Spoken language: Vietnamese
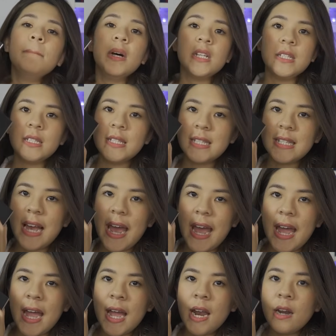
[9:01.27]
mình
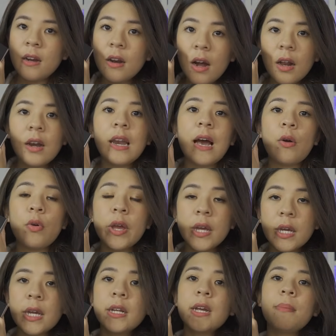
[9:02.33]
sẽ rất là
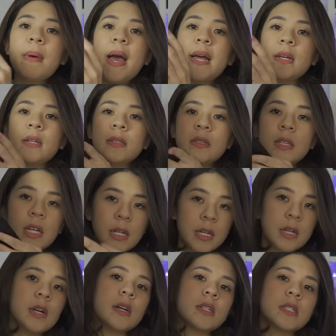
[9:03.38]
khuyến khích các bạn
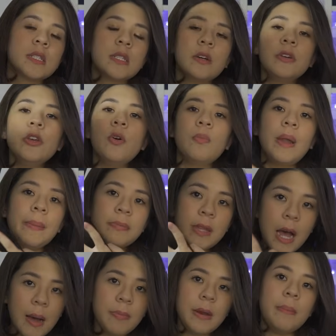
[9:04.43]
tích cực sử dụng
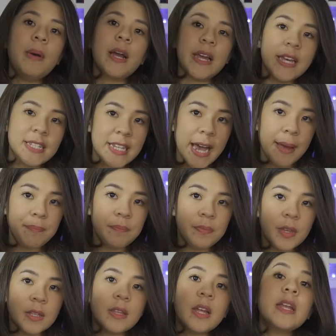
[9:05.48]
laptop để mà ghi chép
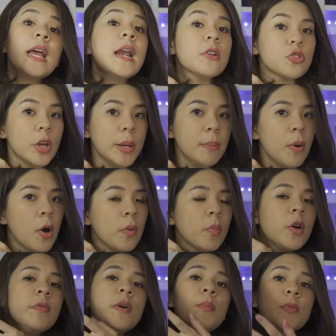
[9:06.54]
Tất nhiên là tùy môn
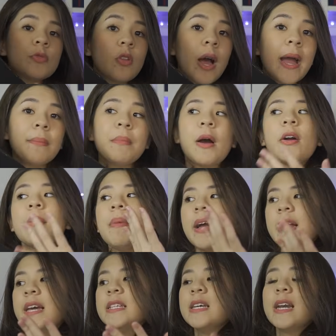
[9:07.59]
đối với môn toán bảo các
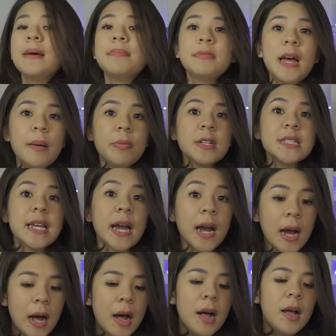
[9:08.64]
bạn ghi trên laptop nó sẽ
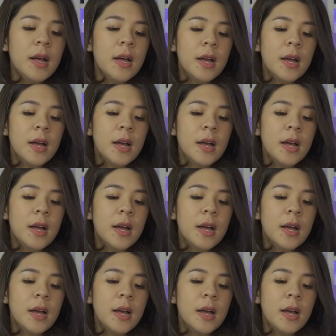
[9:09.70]
khó